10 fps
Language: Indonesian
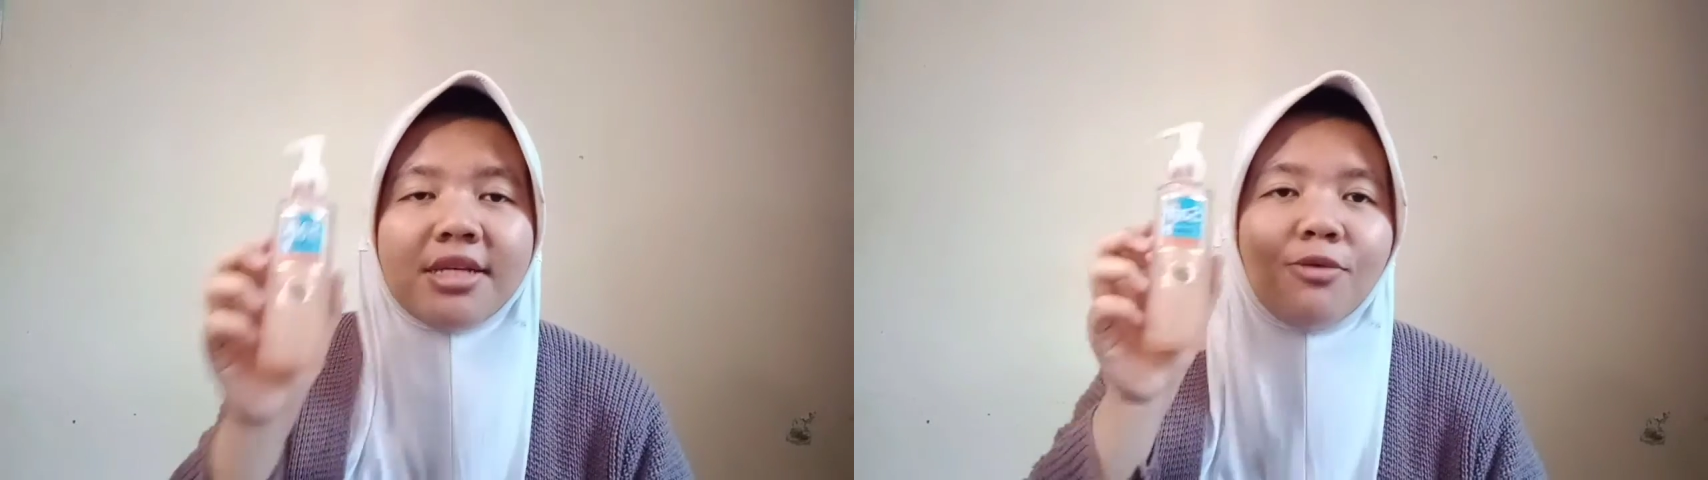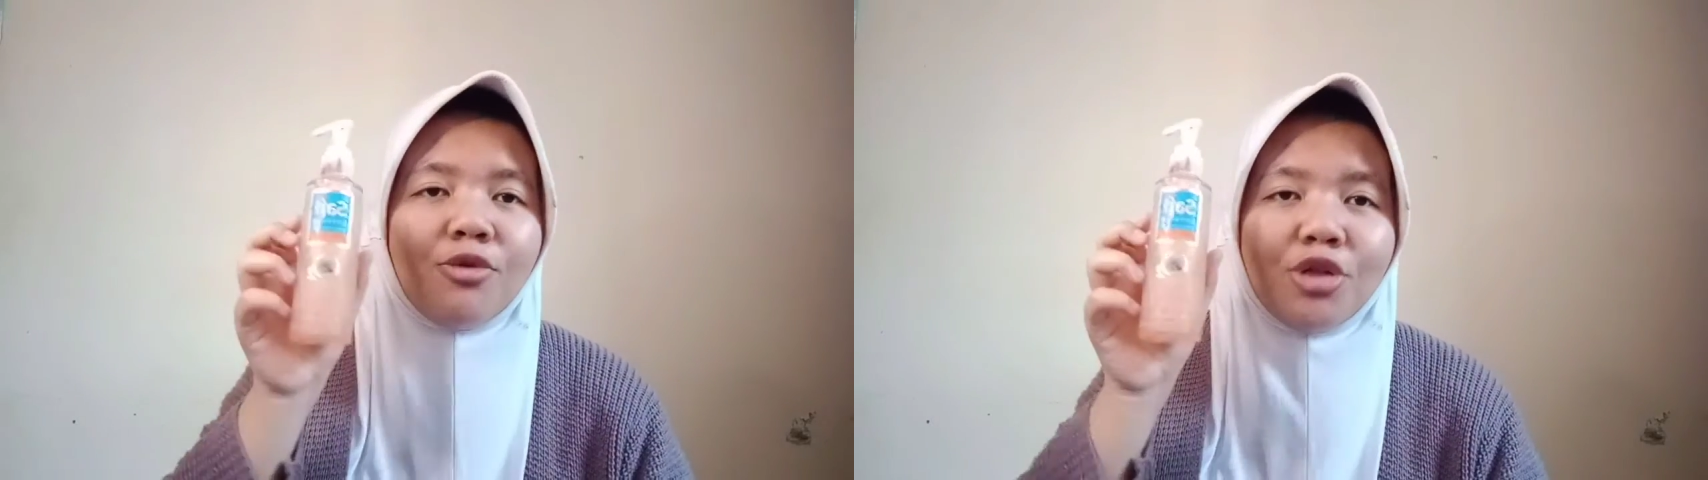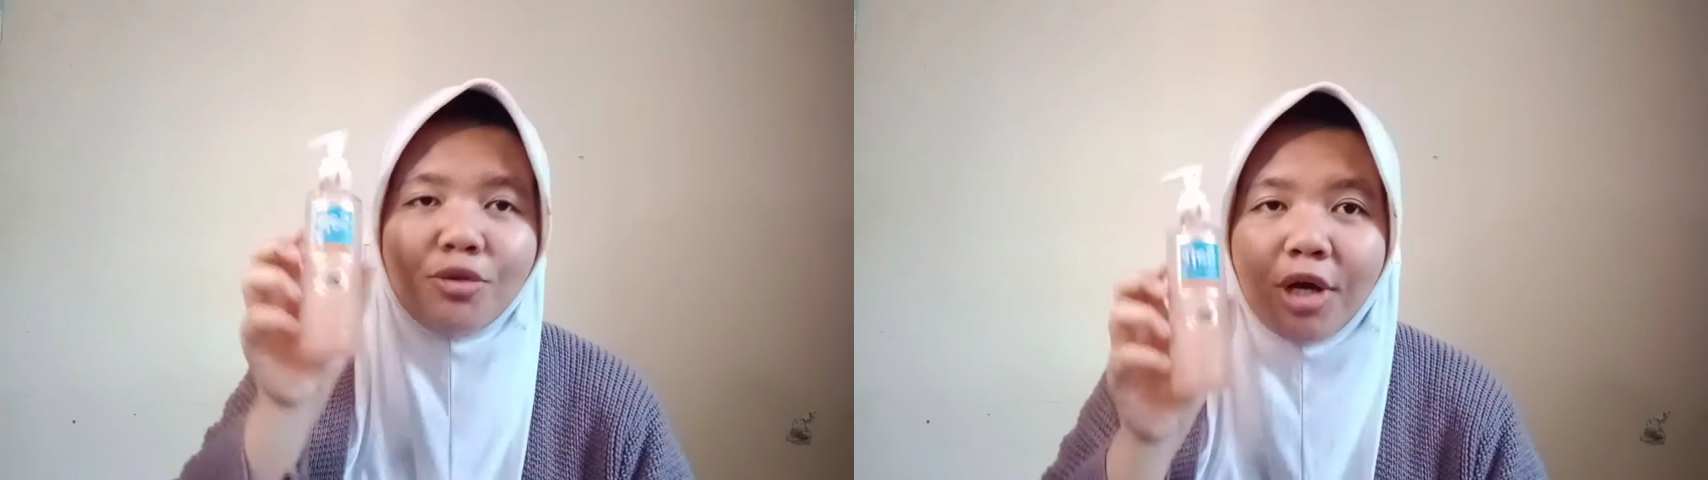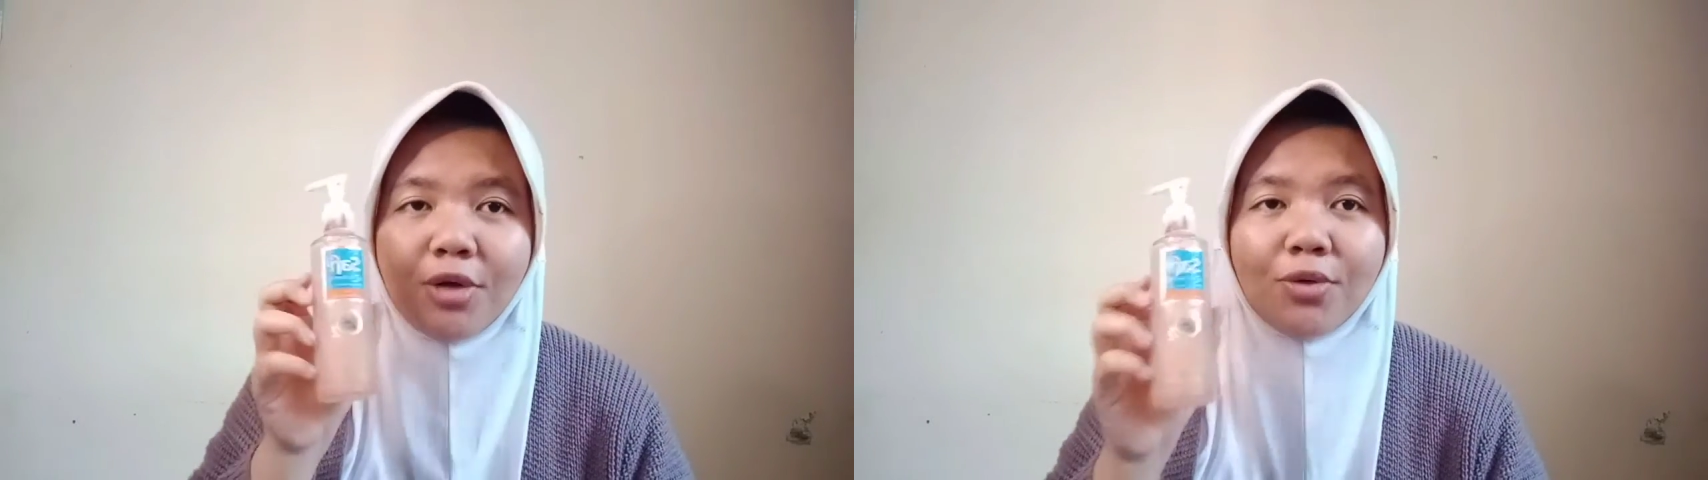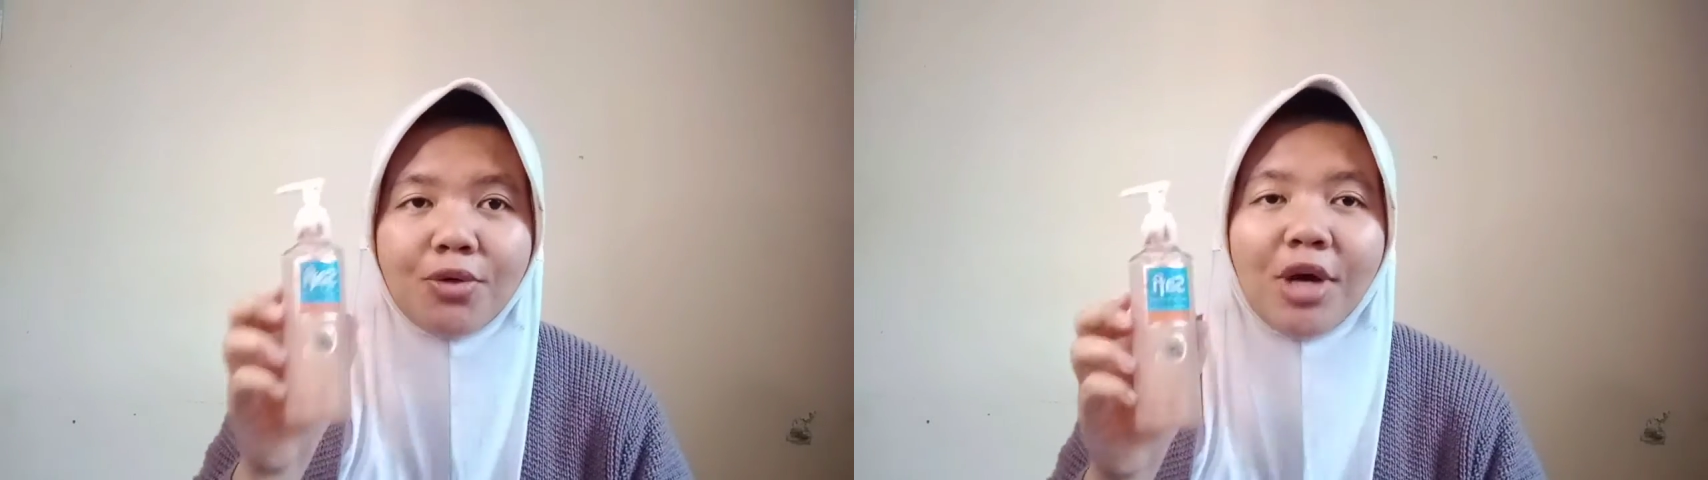sabun cuci
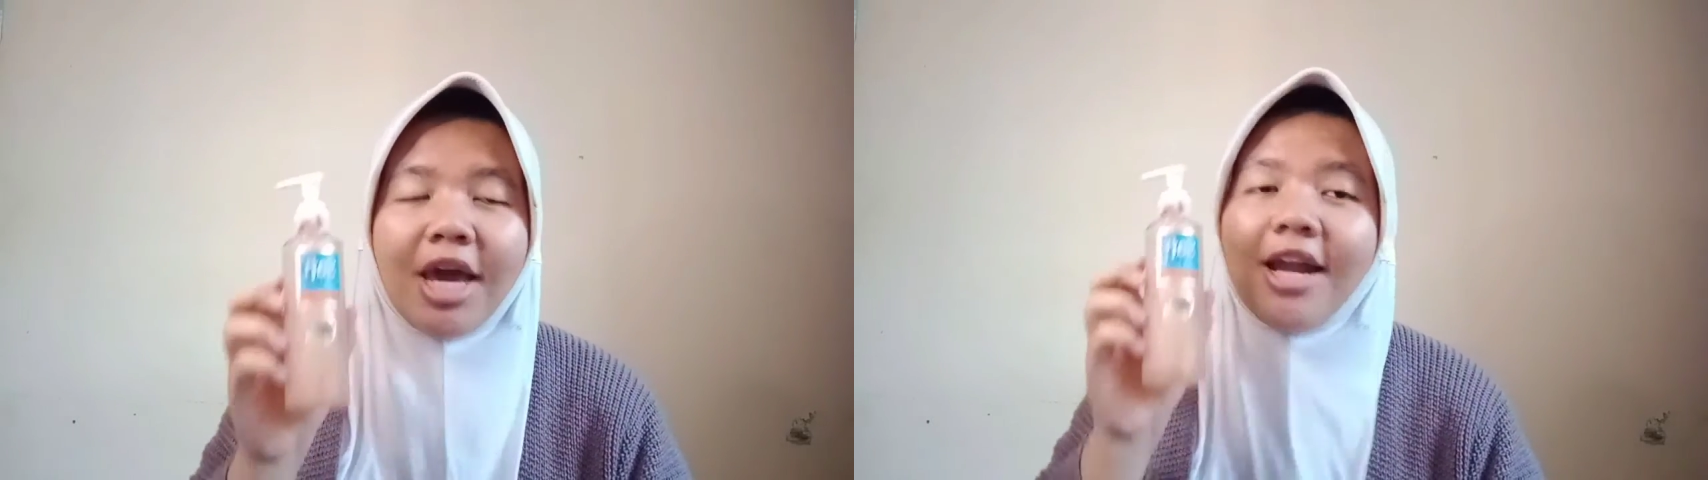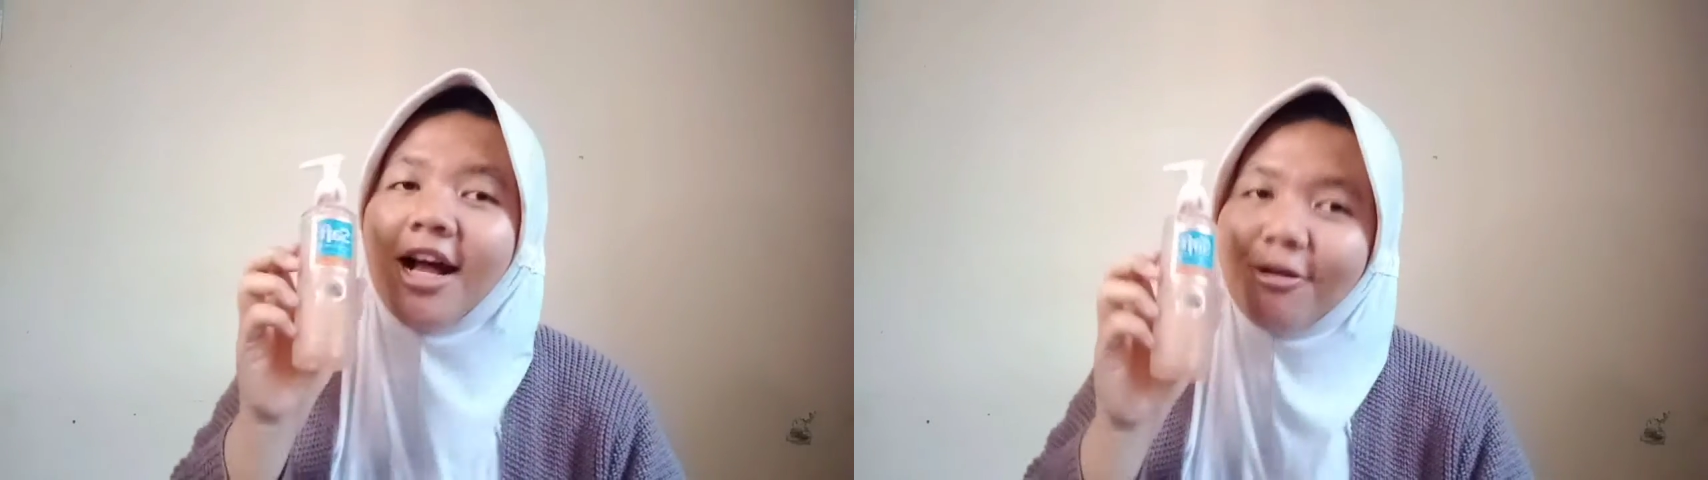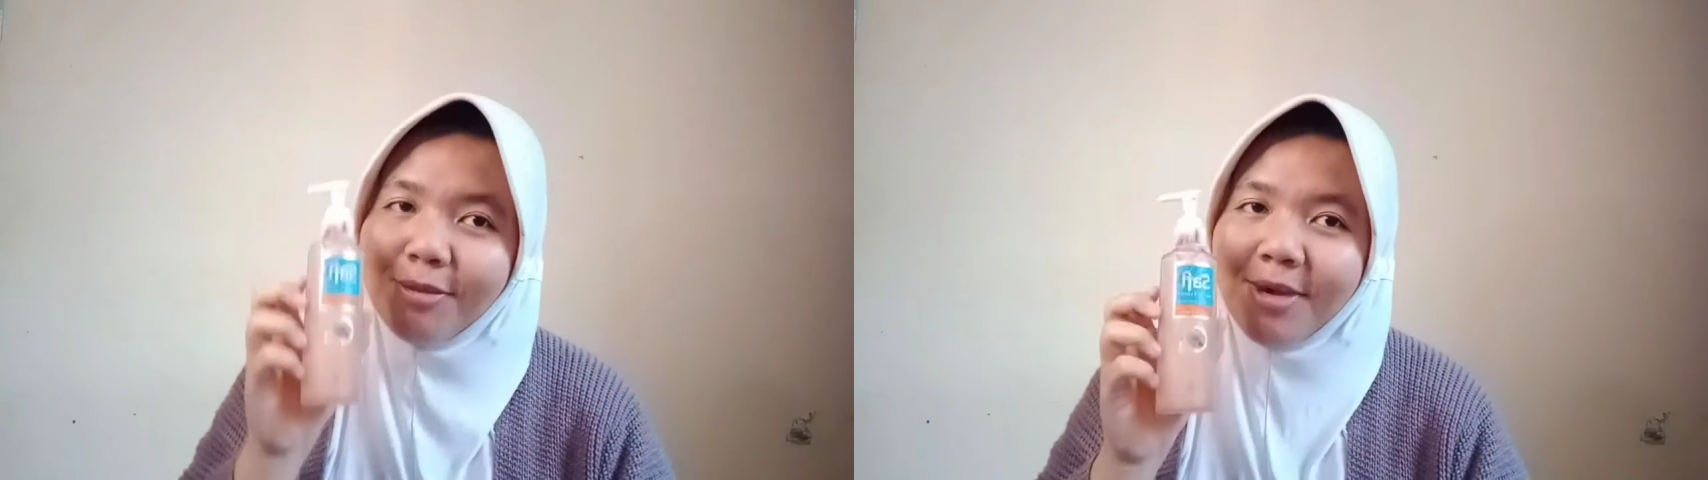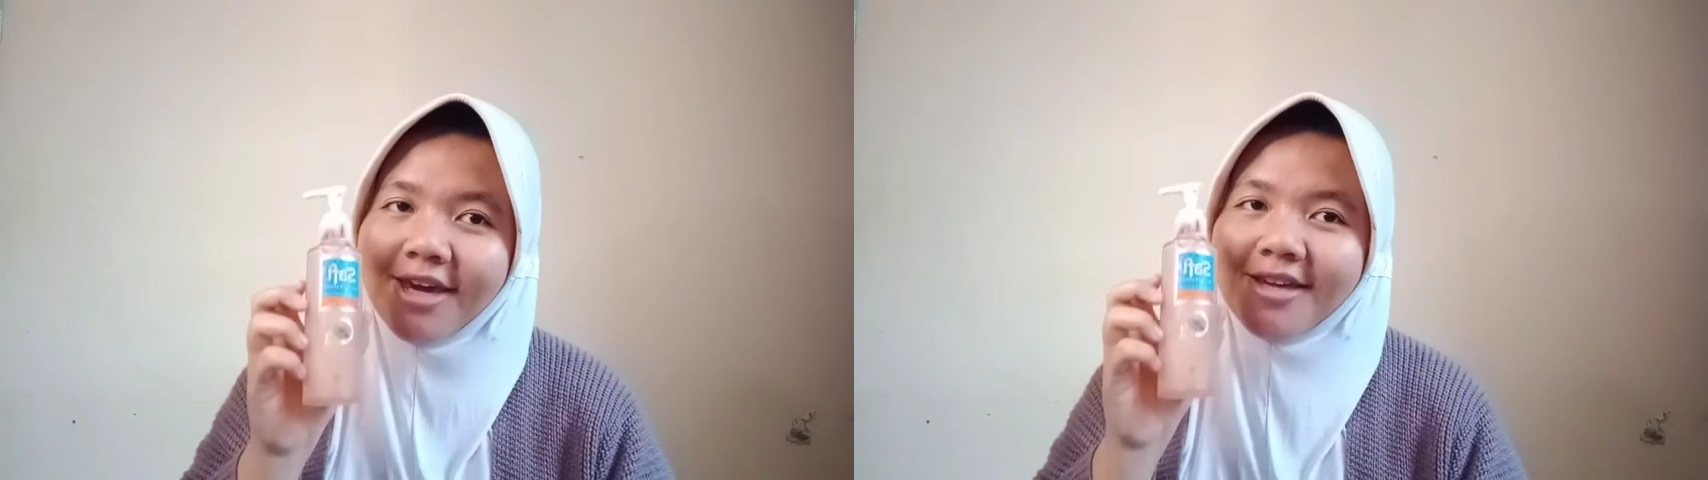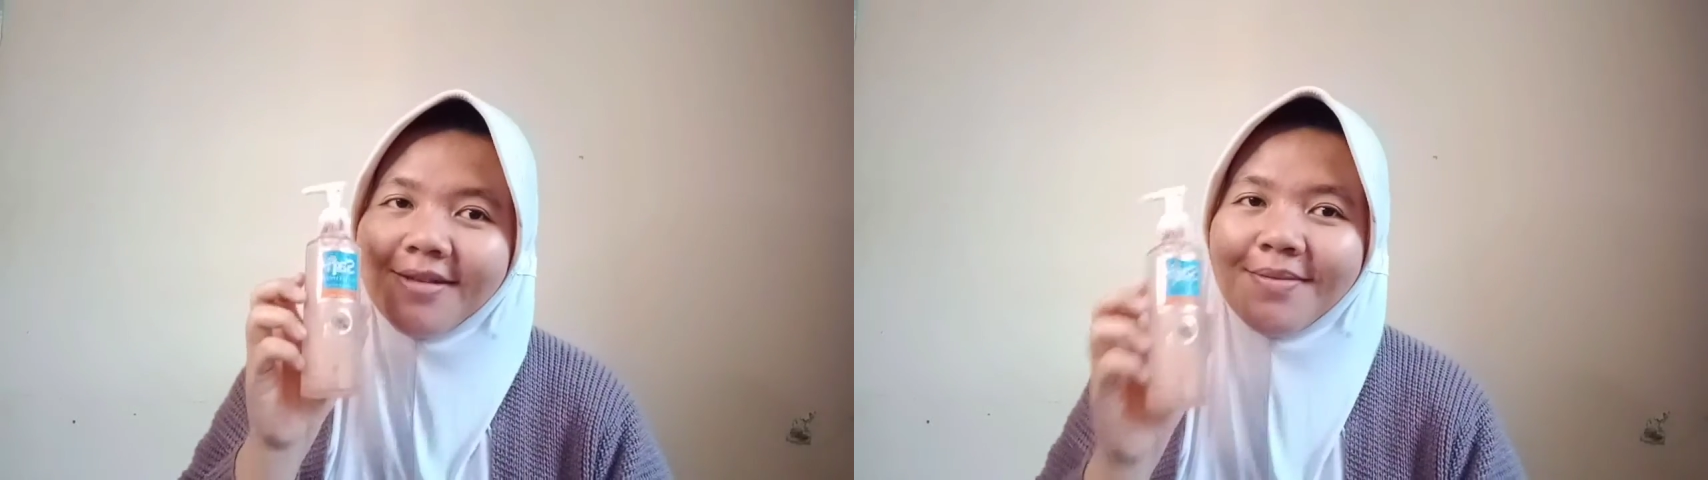dulu and I'll be back